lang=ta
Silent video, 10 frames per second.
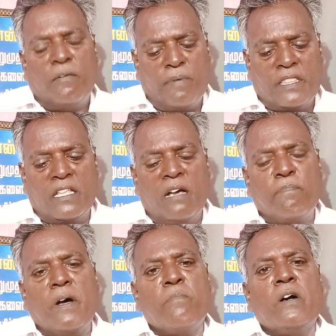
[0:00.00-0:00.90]
பெத்த
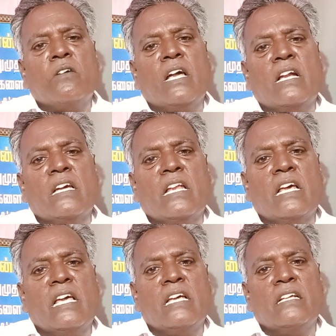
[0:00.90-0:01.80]
அப்பா அம்மாவுக்கே
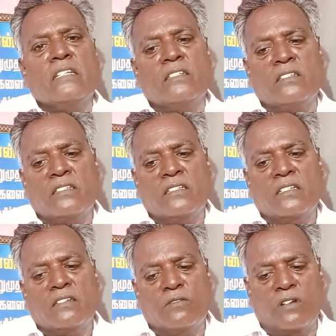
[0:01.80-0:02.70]
அடங்கலை
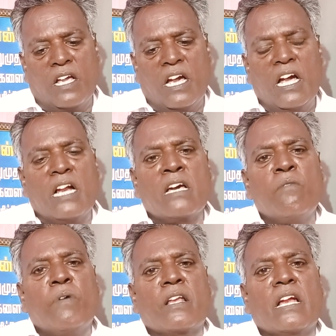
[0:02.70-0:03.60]
உனக்கு எங்கே
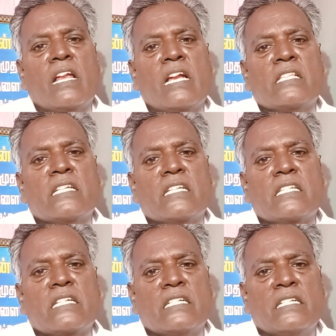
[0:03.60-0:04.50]
அடங்க போகிறேன்னு
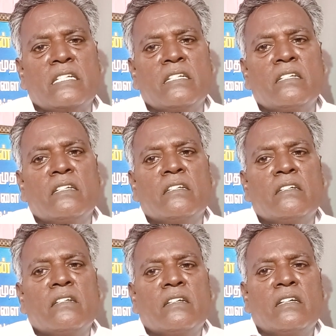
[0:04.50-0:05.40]
நினச்சிக்கிட்டு
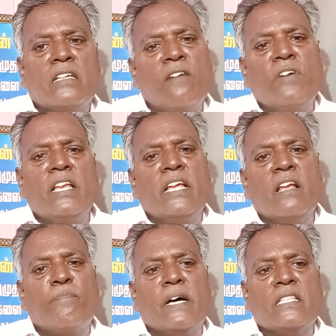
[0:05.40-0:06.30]
என் வேலையை
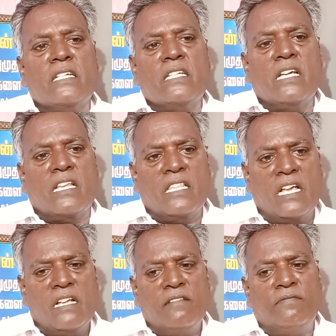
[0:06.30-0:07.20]
நான் பார்த்துக்கிட்டே
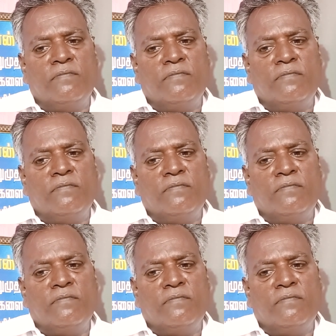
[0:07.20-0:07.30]
இருந்தேன்